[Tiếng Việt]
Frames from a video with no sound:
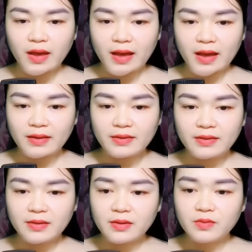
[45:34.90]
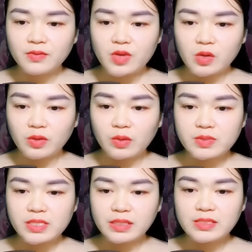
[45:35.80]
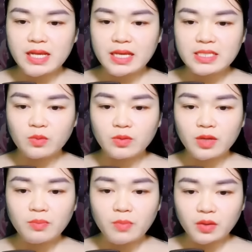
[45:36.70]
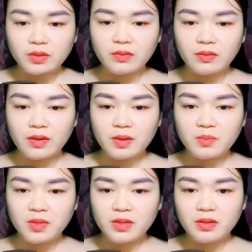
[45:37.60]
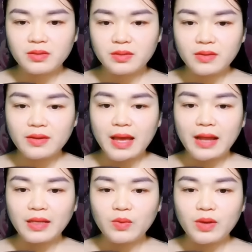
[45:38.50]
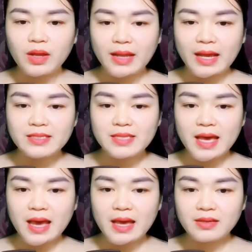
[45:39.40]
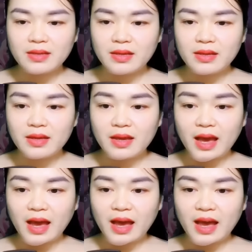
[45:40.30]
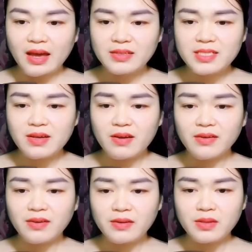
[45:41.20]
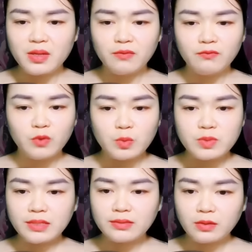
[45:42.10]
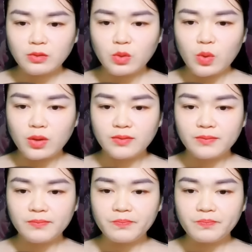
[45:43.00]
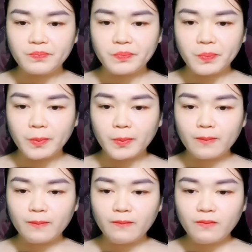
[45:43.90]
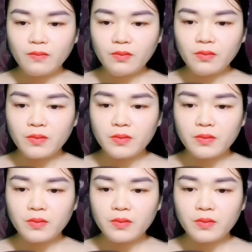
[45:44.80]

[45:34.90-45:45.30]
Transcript: Ghen tị, ánh mắt của mọi người đều hướng về phía cậu. Tất cả mọi người đều để ý đến cảm xúc của cậu, sợ làm cậu tổn thương lòng tự trọng. Rõ ràng tôi mới là tâm điểm của họ cơ mà.